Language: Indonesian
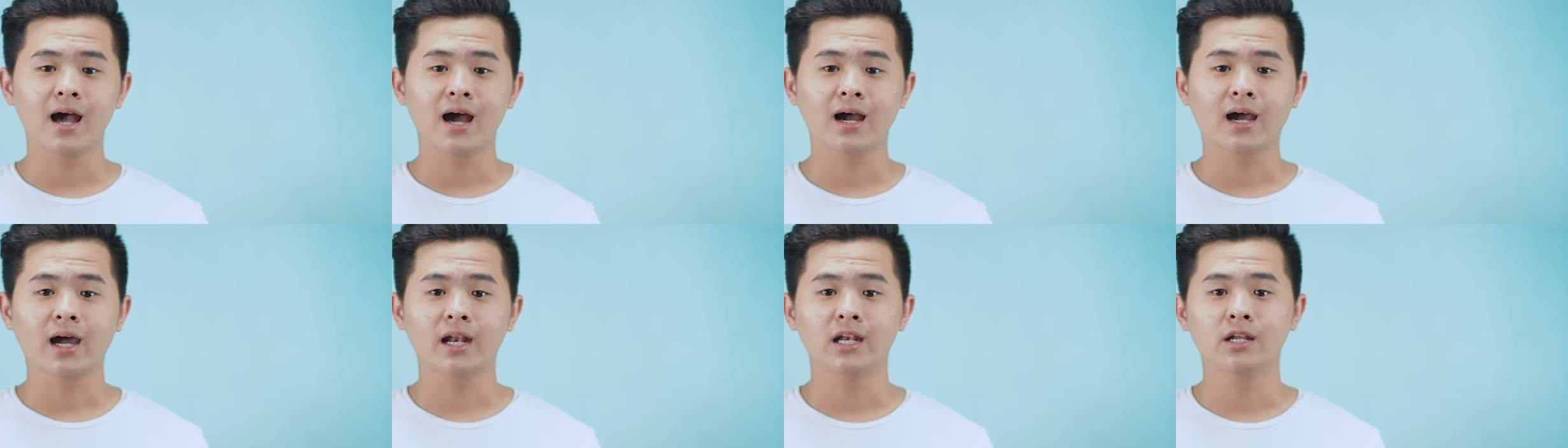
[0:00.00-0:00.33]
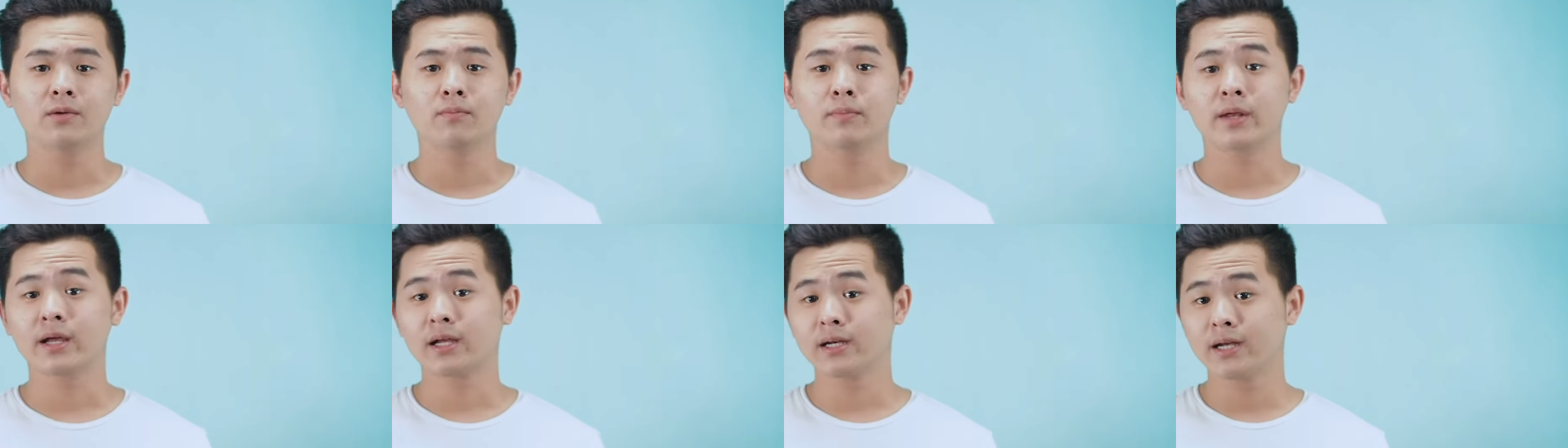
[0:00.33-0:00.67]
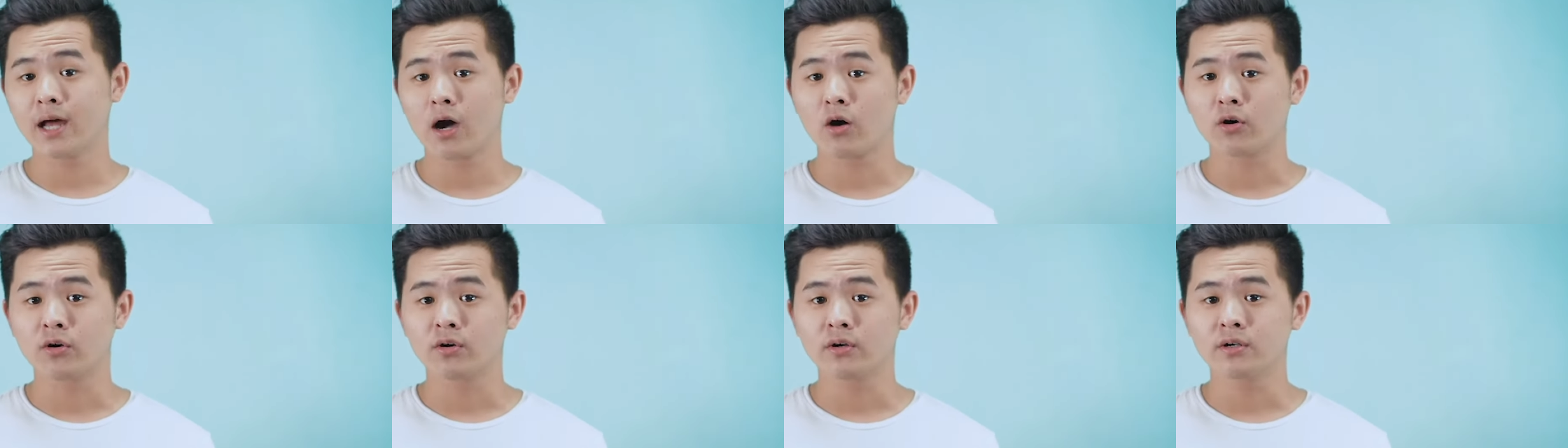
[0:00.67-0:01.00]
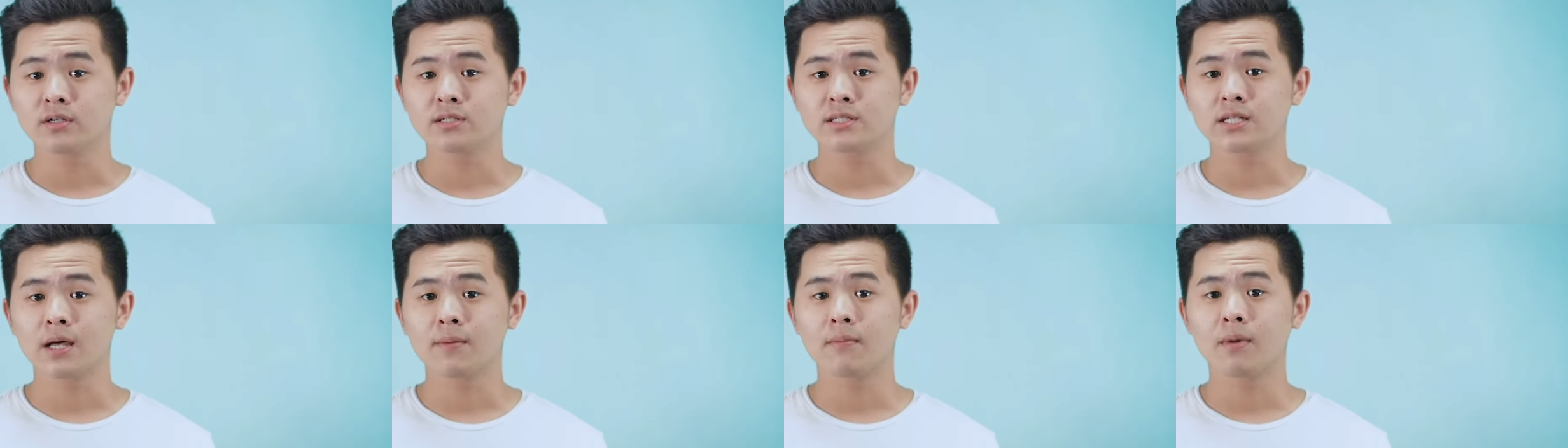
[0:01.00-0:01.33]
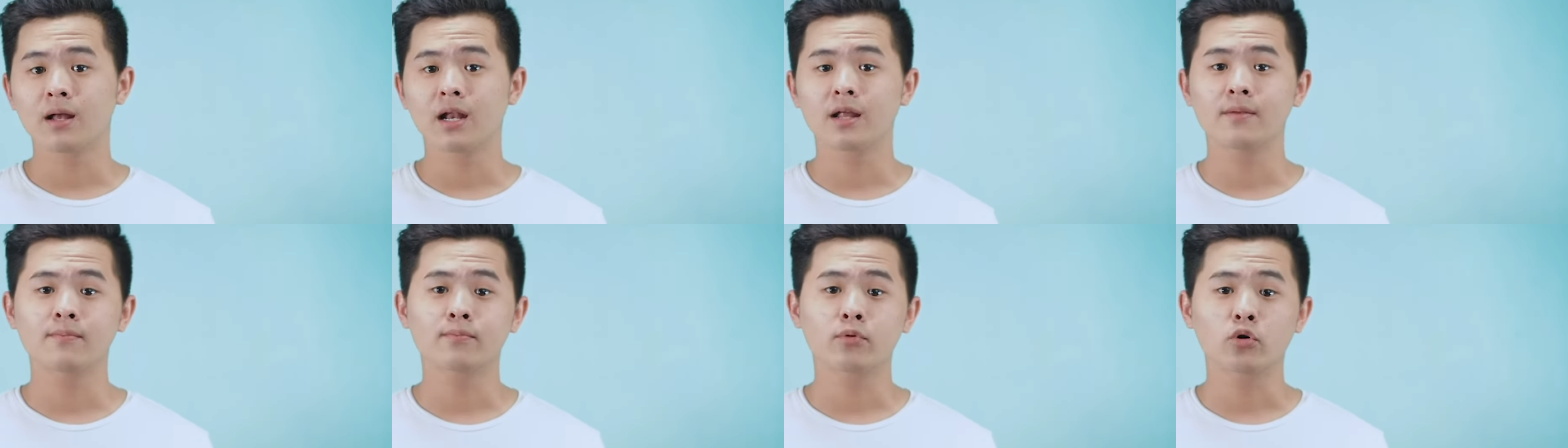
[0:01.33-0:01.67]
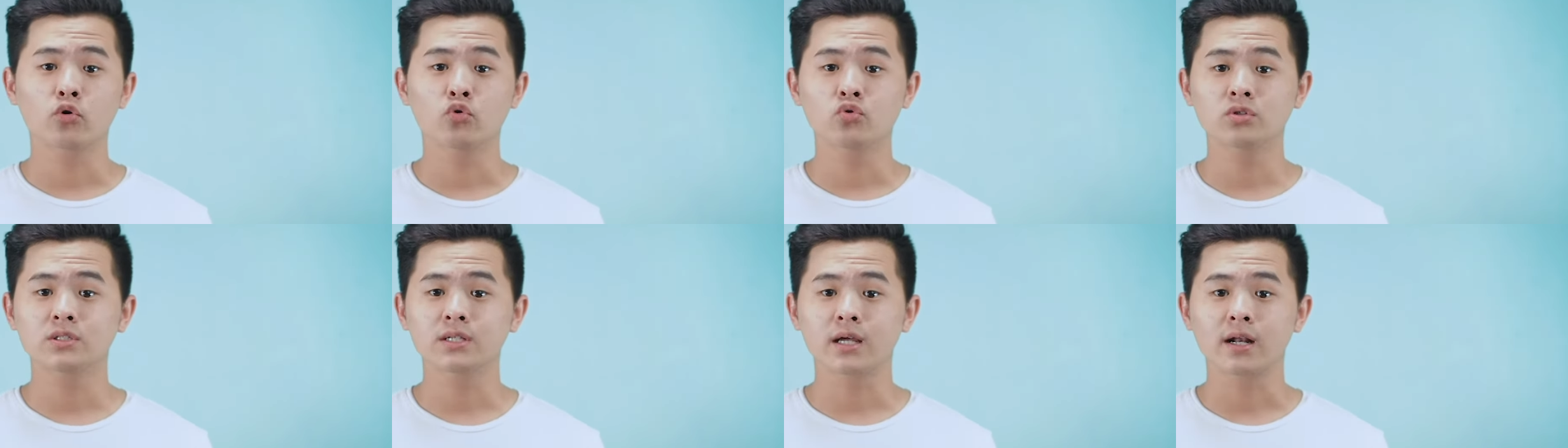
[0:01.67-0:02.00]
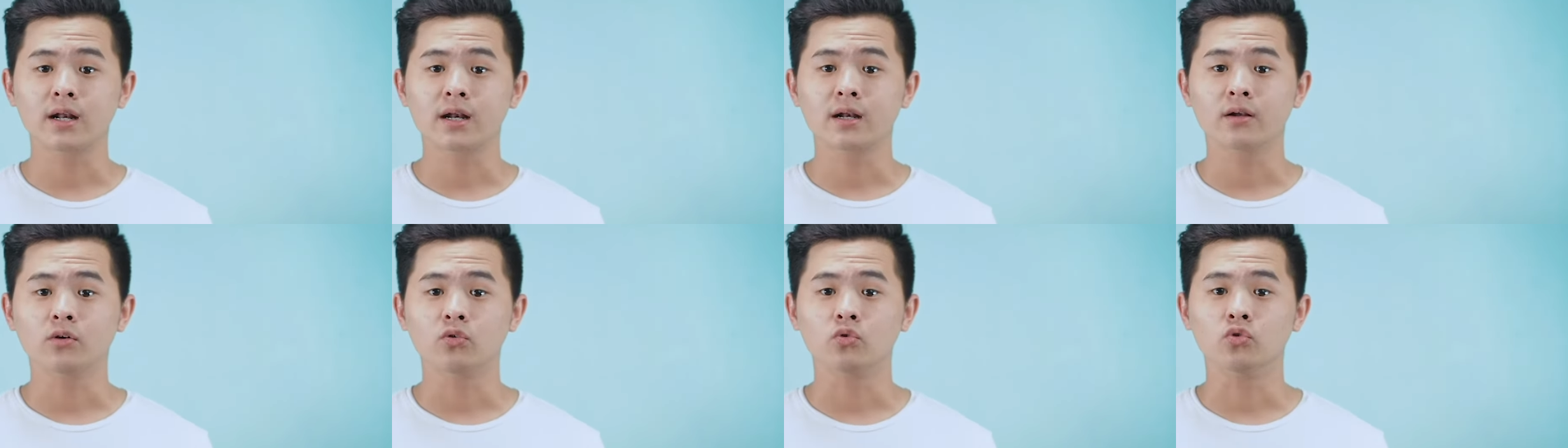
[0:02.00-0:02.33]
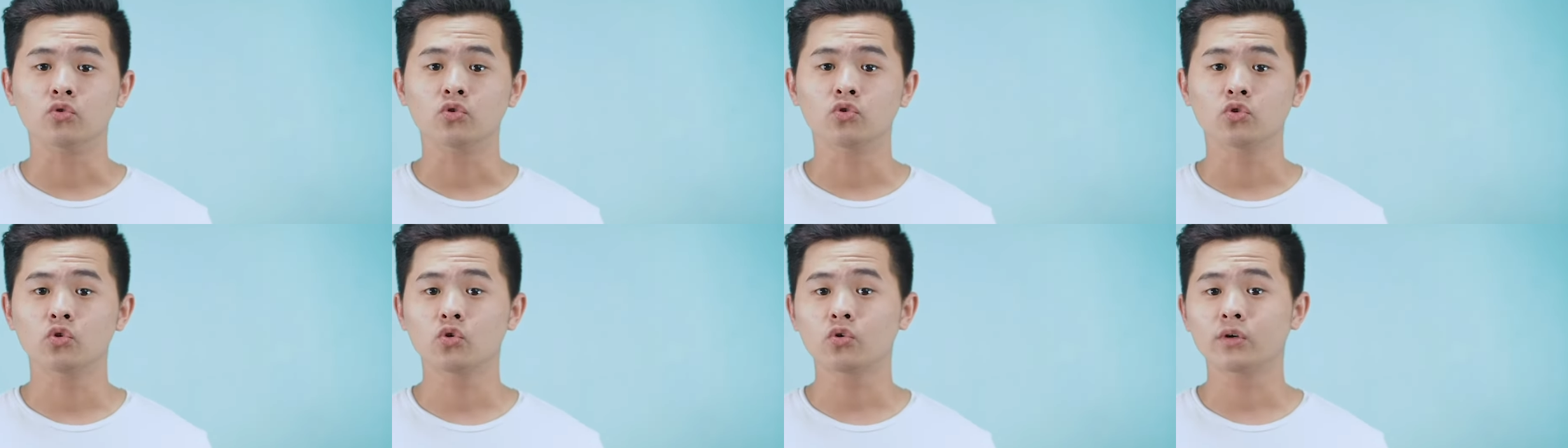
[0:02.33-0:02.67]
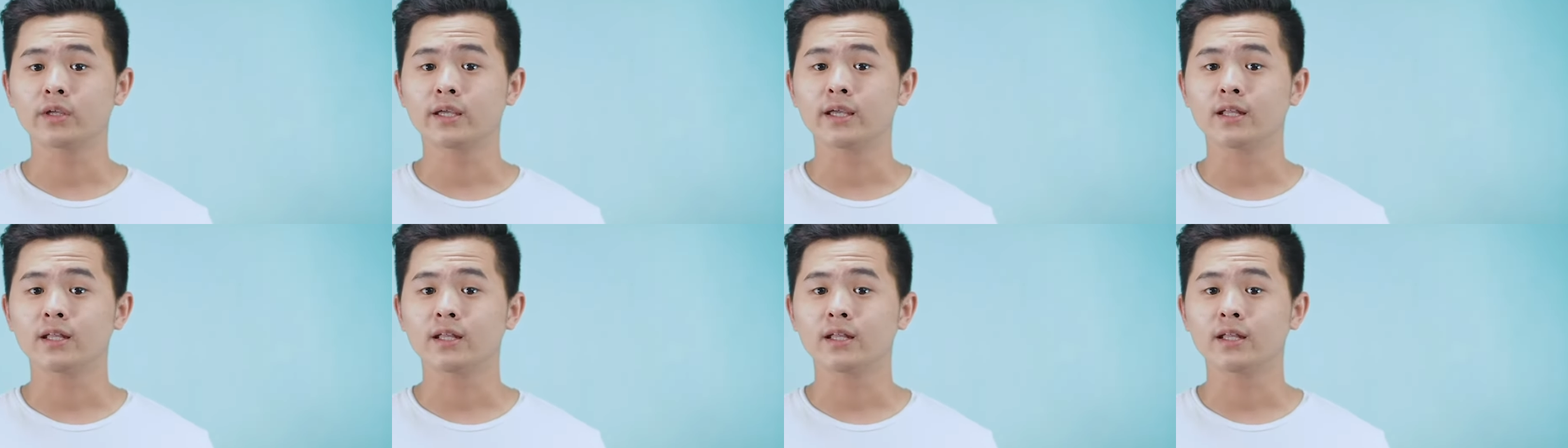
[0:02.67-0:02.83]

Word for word: akan di breakdown sama lain produser untuk